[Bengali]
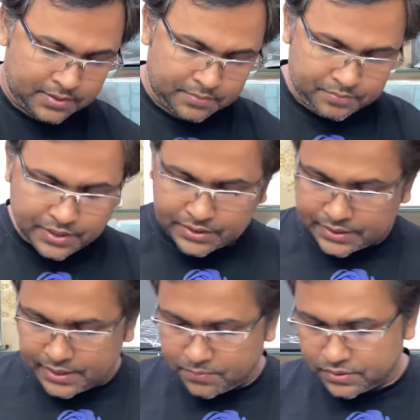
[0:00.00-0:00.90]
বিএস
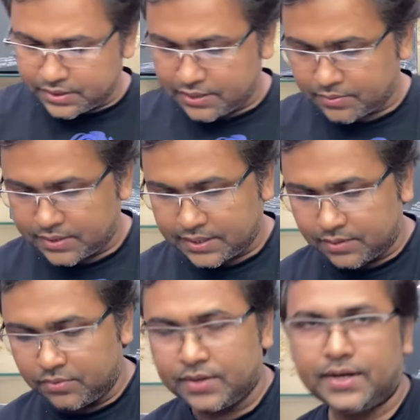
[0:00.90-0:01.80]
এরপরে যে ল্যাপটপটা
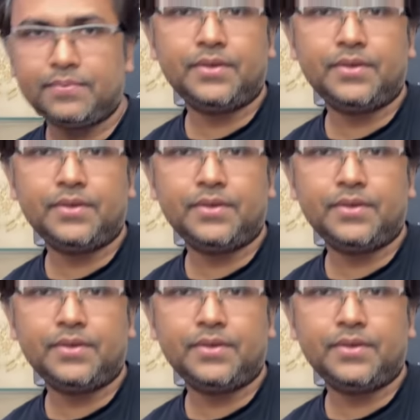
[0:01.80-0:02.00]
দেখাবো এটা পেয়ে